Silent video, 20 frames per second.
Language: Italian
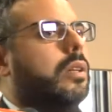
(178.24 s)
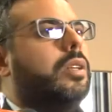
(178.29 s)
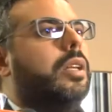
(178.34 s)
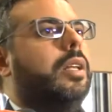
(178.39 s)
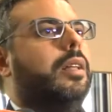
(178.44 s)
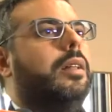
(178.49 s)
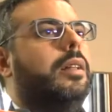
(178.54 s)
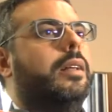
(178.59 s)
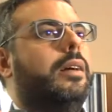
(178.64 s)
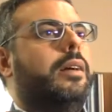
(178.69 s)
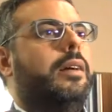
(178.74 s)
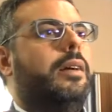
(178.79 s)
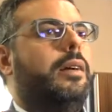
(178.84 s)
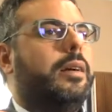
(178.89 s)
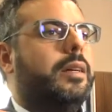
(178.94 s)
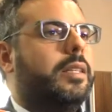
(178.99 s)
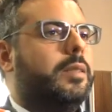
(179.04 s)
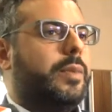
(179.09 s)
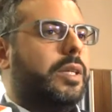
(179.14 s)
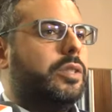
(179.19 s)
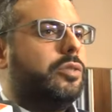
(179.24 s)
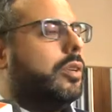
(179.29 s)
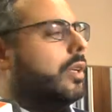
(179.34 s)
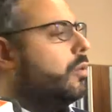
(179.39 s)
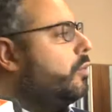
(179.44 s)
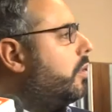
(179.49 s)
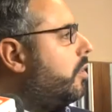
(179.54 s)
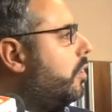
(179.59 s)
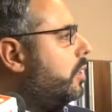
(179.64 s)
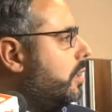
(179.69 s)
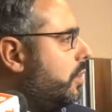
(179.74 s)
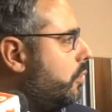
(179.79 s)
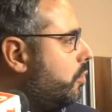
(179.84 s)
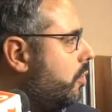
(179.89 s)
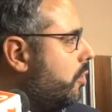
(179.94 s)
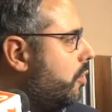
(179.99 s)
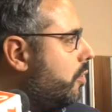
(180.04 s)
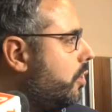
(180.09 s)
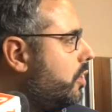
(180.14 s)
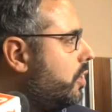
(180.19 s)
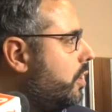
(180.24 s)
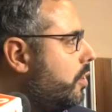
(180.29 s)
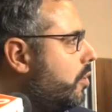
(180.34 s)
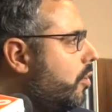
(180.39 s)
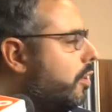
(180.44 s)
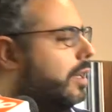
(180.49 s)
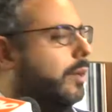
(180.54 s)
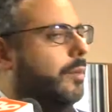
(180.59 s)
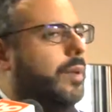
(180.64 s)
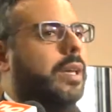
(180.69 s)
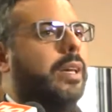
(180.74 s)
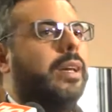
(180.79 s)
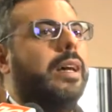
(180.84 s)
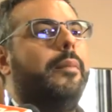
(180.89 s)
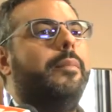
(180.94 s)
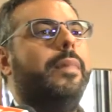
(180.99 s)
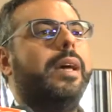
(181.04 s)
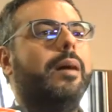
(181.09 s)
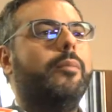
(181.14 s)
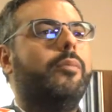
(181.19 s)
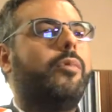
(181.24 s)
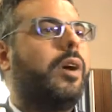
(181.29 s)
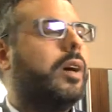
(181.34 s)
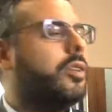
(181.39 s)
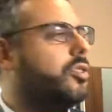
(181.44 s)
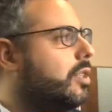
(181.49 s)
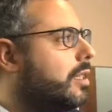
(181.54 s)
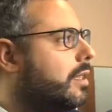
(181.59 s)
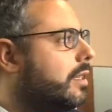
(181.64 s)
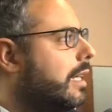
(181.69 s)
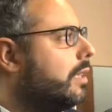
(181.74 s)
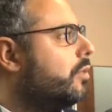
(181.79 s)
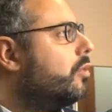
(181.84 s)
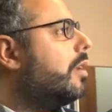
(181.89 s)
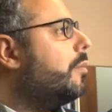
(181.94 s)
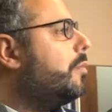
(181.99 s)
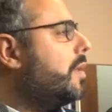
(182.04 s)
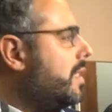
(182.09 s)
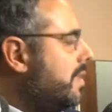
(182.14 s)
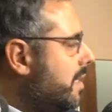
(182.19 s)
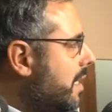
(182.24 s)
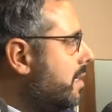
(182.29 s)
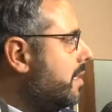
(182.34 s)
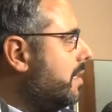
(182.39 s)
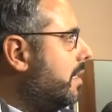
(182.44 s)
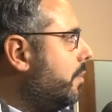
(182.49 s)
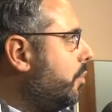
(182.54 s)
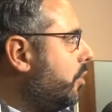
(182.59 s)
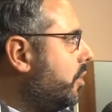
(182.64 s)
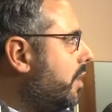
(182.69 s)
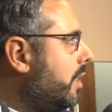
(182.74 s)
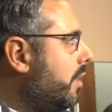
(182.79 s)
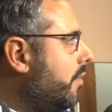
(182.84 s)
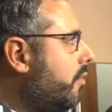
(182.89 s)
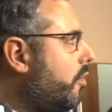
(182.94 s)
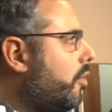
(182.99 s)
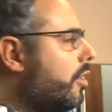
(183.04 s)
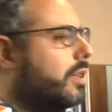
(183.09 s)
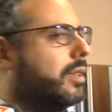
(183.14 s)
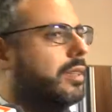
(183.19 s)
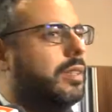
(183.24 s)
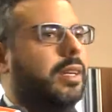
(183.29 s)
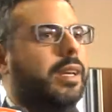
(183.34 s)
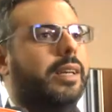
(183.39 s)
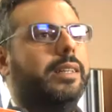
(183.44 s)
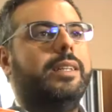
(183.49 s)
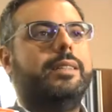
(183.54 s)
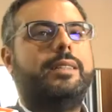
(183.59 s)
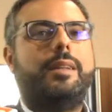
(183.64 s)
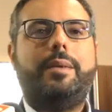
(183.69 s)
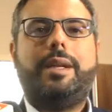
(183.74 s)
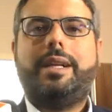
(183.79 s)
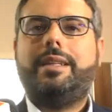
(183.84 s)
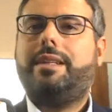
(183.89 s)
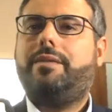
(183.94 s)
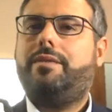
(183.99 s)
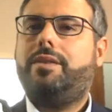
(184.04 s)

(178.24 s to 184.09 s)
Il, spesso le due cose sono sinonimi. Abbiamo accertato la presenza dei poteri forti in determinate